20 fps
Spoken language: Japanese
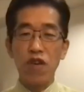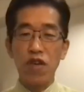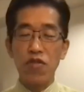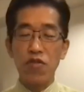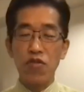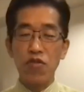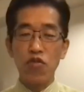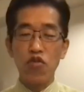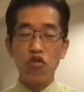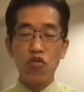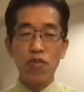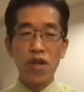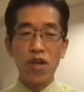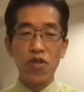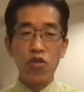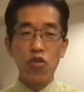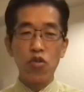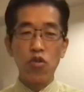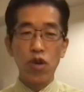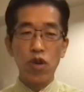はその不
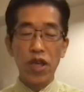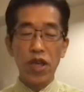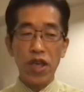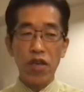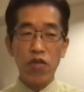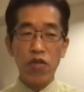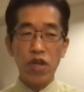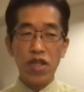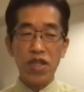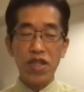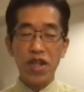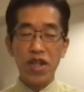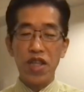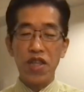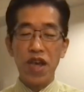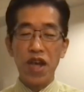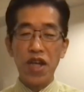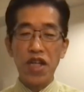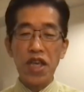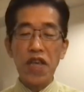満の、えー、力に
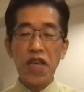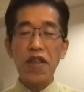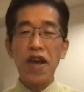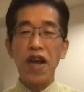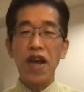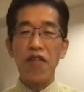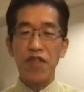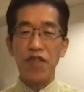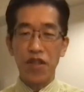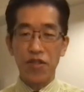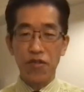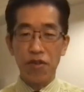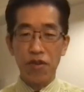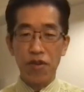なり得なかった